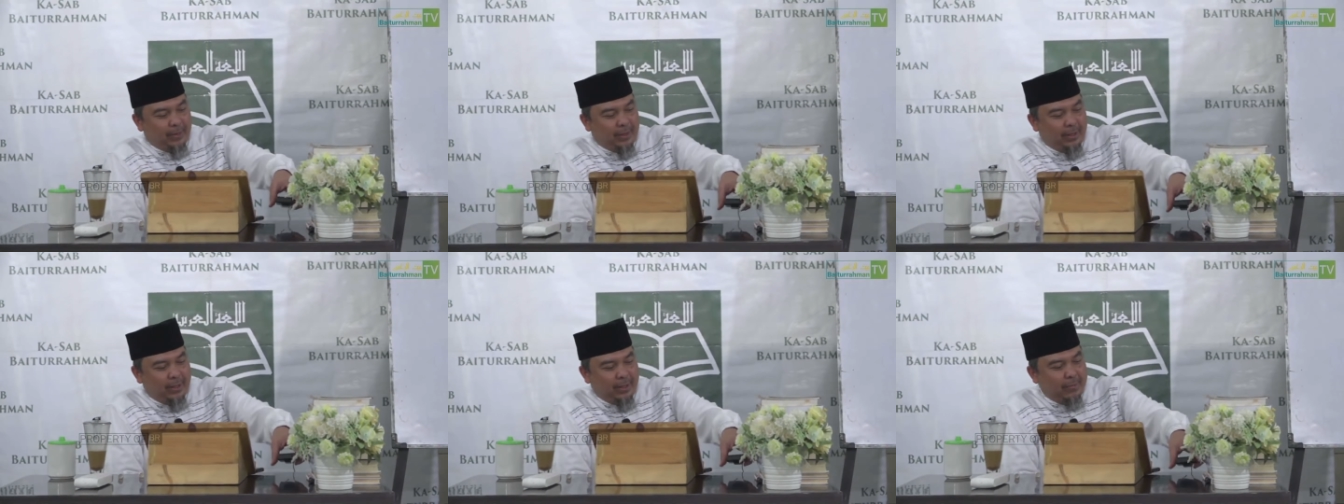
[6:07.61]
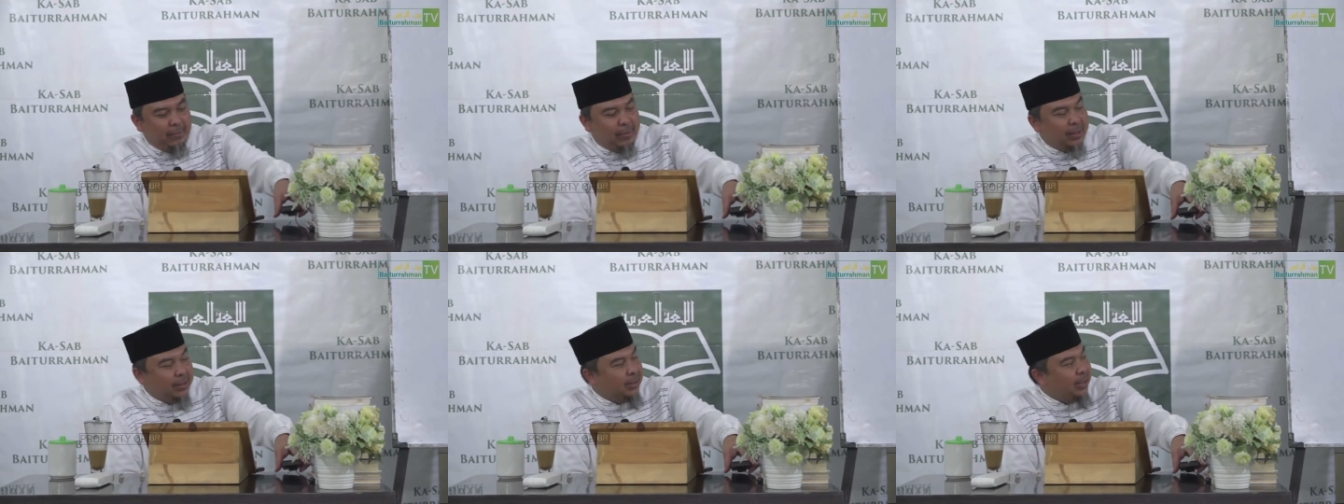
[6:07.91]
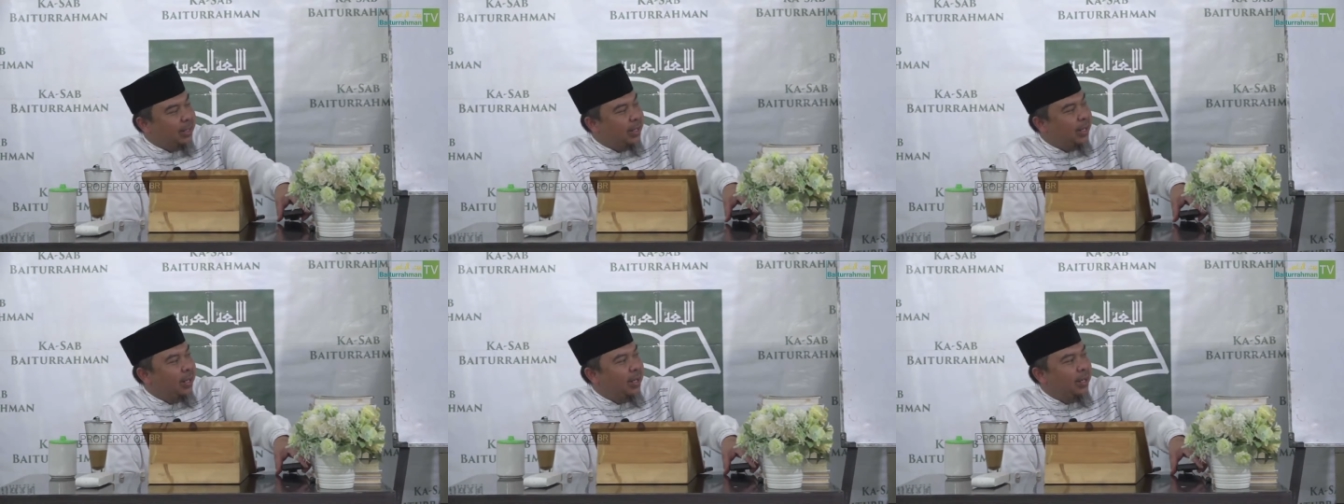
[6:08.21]
Ini
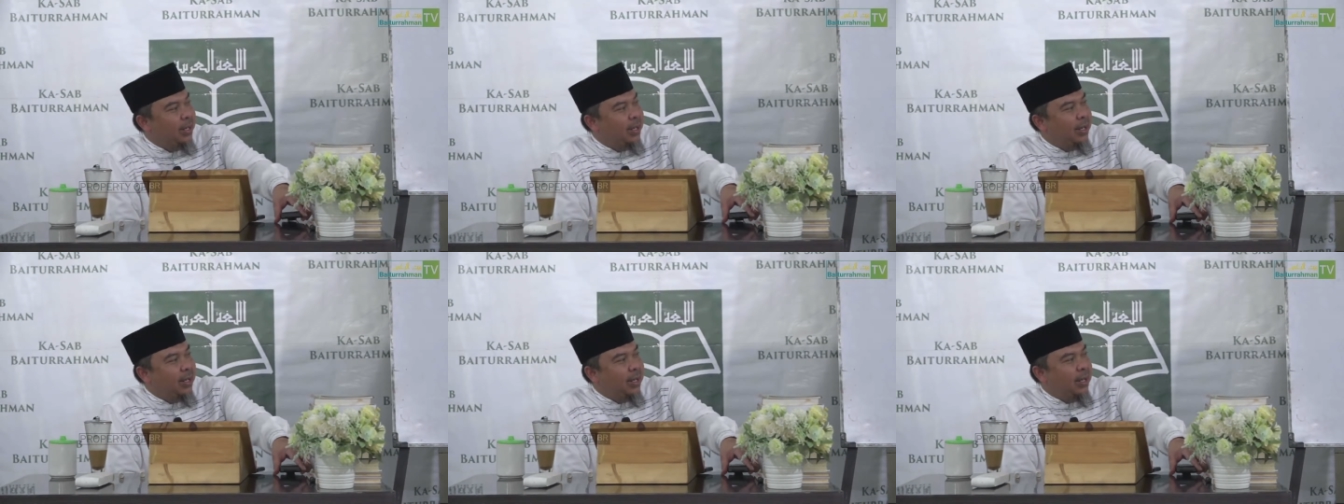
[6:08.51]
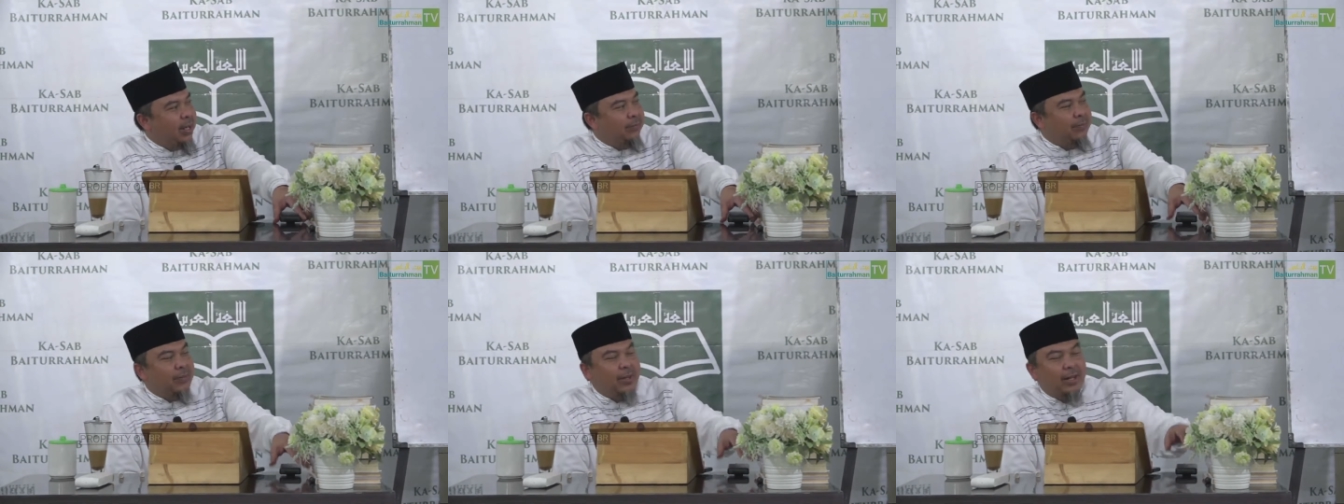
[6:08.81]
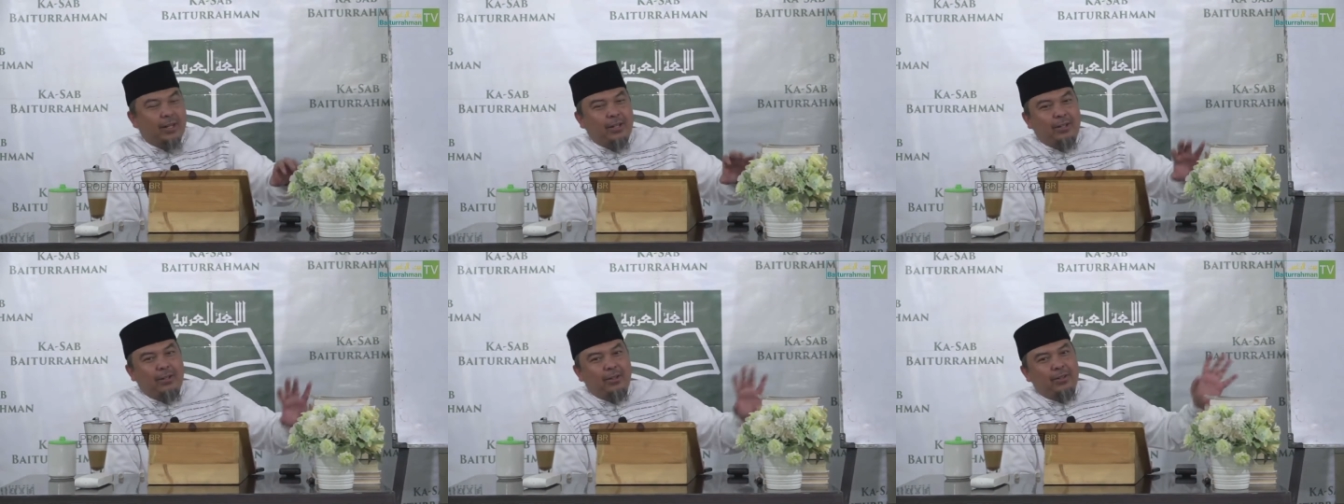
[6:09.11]
masih
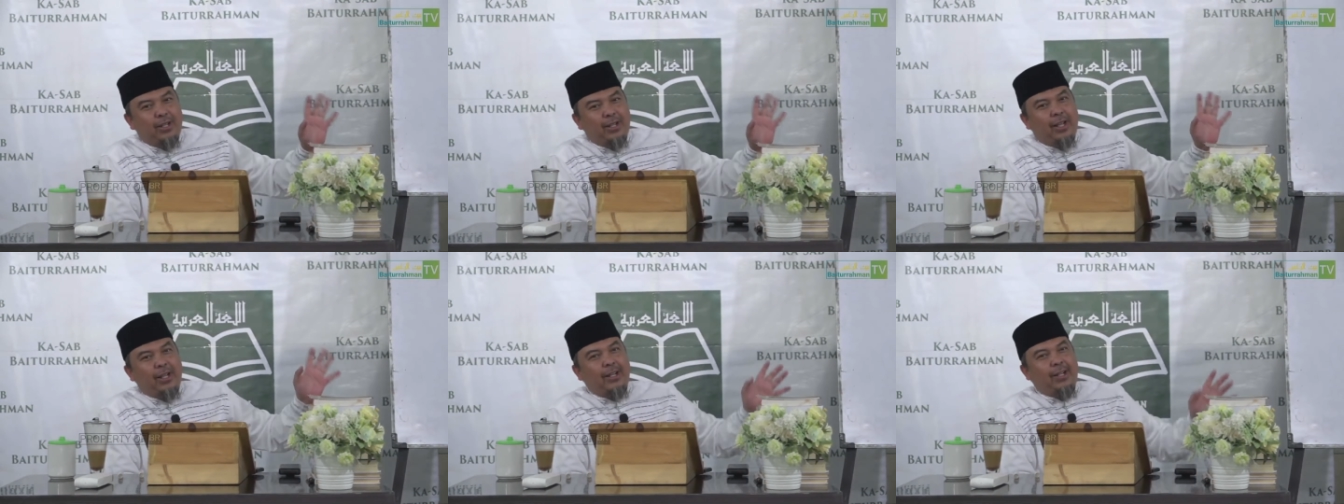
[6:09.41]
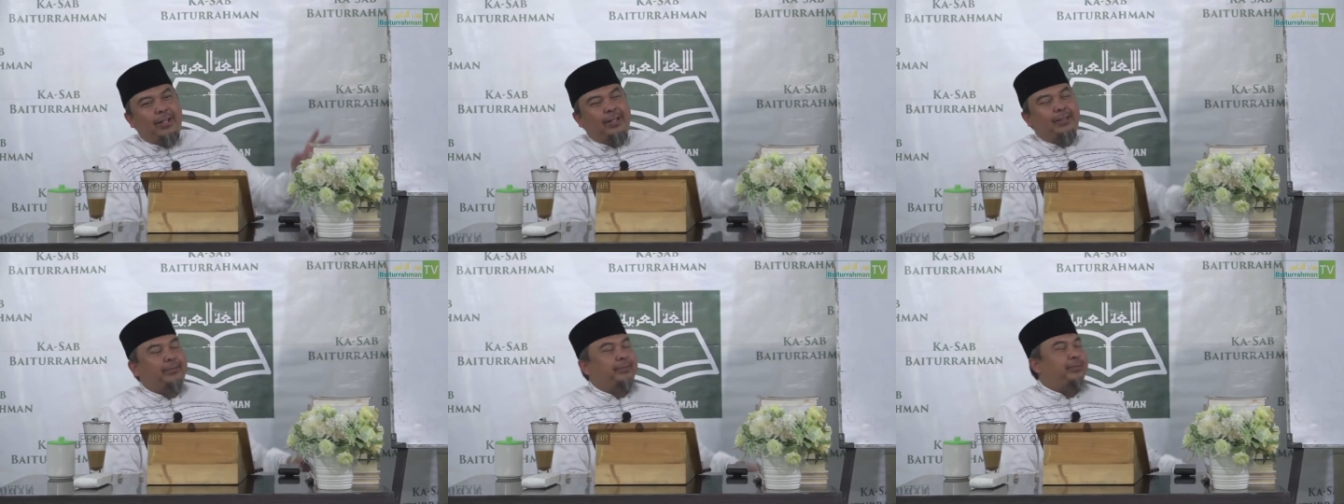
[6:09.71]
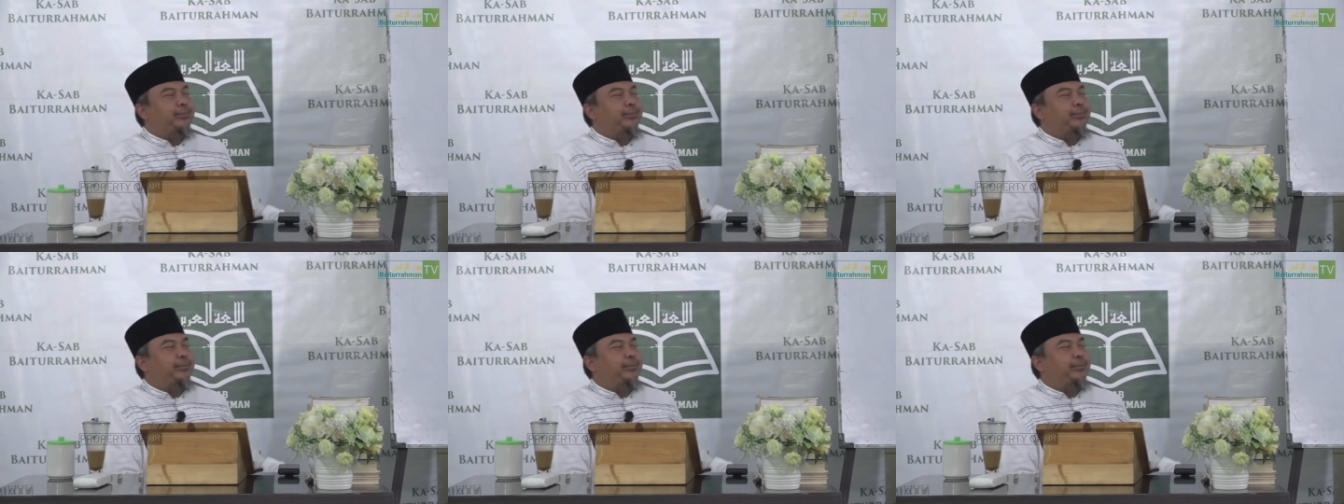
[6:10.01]
hafalan dulu yang ini.